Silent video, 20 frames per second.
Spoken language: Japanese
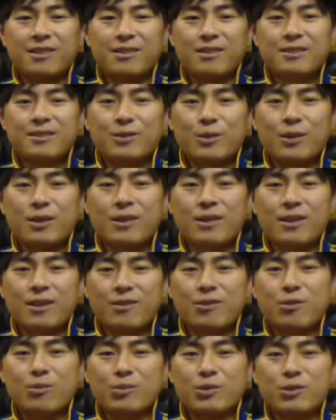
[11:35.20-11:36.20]
それが結構
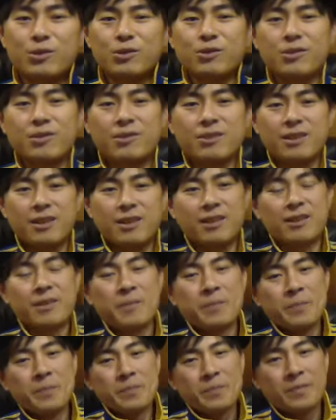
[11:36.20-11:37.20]
面白いので
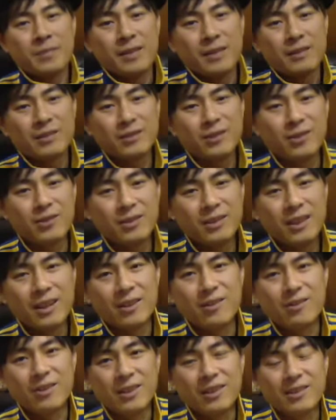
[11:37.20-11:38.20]
そんな
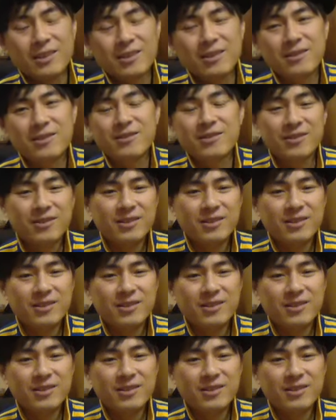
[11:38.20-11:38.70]
アホなっていう